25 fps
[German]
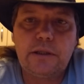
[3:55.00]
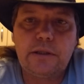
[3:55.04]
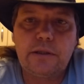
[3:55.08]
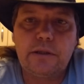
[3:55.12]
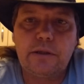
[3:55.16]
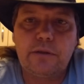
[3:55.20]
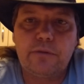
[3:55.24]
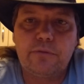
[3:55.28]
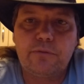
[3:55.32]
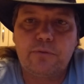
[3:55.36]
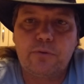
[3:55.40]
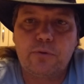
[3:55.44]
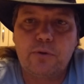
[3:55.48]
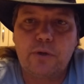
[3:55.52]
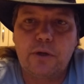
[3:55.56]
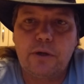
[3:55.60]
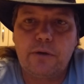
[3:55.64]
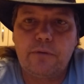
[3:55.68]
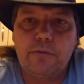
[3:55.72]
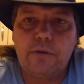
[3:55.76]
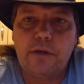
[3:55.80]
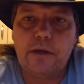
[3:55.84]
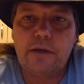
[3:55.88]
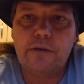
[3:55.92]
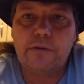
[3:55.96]
Denn
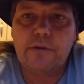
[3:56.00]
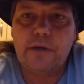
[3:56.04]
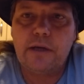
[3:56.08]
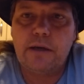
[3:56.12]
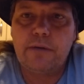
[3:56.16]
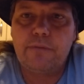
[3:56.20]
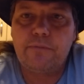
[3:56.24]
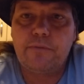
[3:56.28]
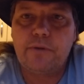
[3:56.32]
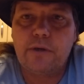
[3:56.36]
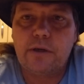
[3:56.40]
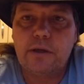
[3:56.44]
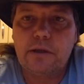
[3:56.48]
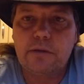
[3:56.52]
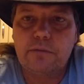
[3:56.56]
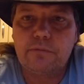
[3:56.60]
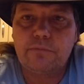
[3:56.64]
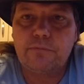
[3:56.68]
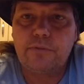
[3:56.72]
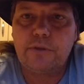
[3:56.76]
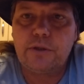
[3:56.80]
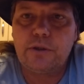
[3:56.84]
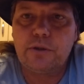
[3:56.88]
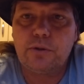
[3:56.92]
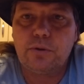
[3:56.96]
früher war es einfach
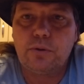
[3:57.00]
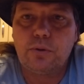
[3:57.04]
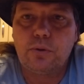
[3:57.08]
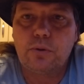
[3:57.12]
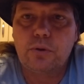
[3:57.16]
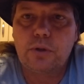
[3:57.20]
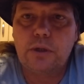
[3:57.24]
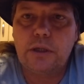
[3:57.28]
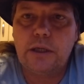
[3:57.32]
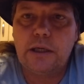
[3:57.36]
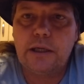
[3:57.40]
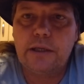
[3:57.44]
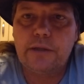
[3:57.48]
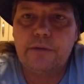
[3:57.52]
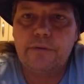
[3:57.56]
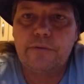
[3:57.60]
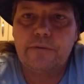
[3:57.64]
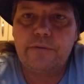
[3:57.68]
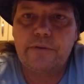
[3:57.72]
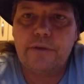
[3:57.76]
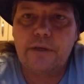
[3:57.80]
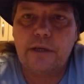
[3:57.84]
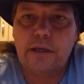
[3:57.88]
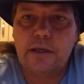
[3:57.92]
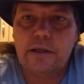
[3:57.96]
ein Video
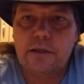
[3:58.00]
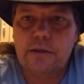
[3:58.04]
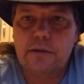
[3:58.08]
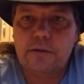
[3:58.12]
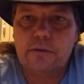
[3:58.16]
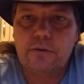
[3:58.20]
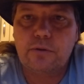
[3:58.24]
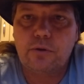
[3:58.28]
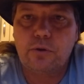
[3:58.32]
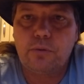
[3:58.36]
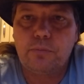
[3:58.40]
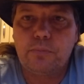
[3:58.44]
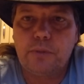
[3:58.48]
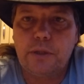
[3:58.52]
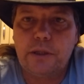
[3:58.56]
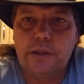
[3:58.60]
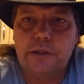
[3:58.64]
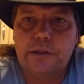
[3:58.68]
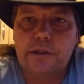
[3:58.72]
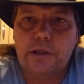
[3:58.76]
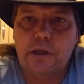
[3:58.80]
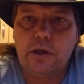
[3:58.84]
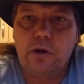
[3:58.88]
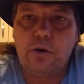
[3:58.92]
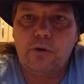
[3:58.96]
hochladen, zack,
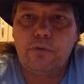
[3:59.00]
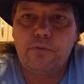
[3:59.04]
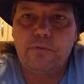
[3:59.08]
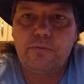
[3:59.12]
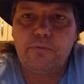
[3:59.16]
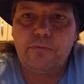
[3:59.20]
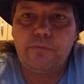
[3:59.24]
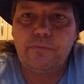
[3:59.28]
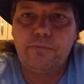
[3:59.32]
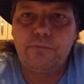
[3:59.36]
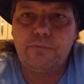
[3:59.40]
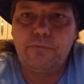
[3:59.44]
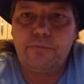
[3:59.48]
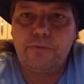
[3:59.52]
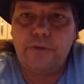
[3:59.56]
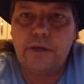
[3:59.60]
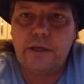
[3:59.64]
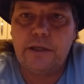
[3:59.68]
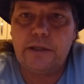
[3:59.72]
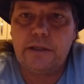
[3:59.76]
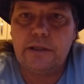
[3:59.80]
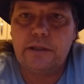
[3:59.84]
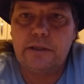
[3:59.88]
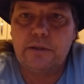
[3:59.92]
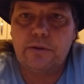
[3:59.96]
Trumwald drauf,
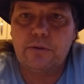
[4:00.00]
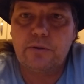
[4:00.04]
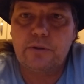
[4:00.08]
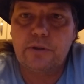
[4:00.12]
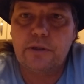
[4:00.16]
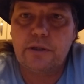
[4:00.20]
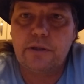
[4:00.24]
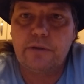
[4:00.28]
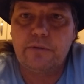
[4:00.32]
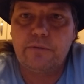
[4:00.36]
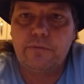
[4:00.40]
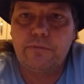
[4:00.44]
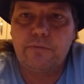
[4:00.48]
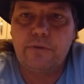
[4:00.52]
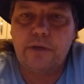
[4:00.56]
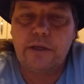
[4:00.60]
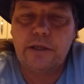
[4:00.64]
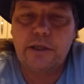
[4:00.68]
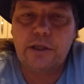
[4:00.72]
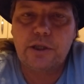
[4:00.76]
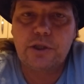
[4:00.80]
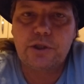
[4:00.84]
fertig. Und dann war die